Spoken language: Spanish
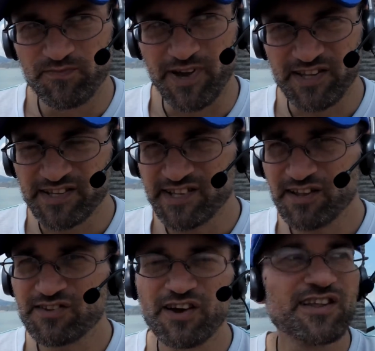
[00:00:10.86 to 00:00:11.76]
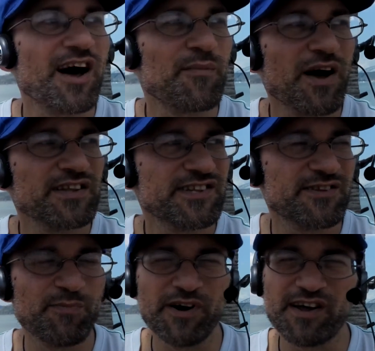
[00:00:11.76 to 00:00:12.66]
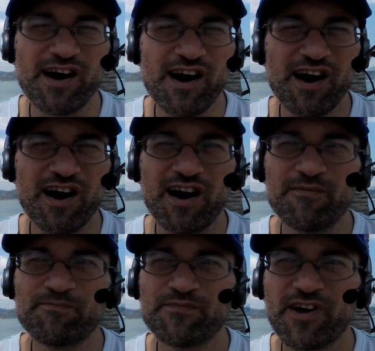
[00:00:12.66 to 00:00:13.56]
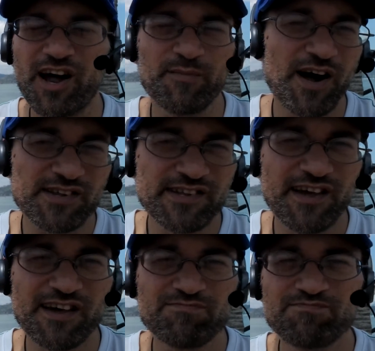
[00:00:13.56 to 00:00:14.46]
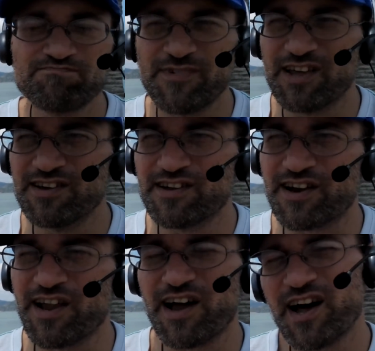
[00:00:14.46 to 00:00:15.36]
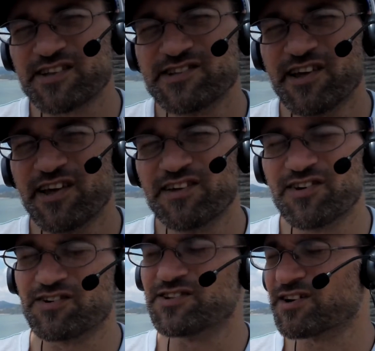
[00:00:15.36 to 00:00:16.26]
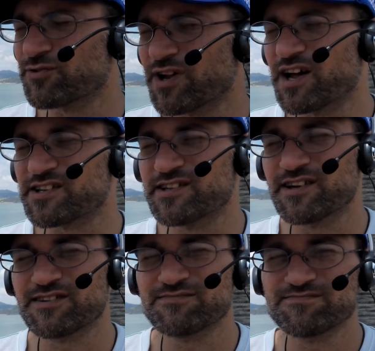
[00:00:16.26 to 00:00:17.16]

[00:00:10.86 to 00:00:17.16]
Meditación no es nada más para calmarse y relajarse y descontracturarse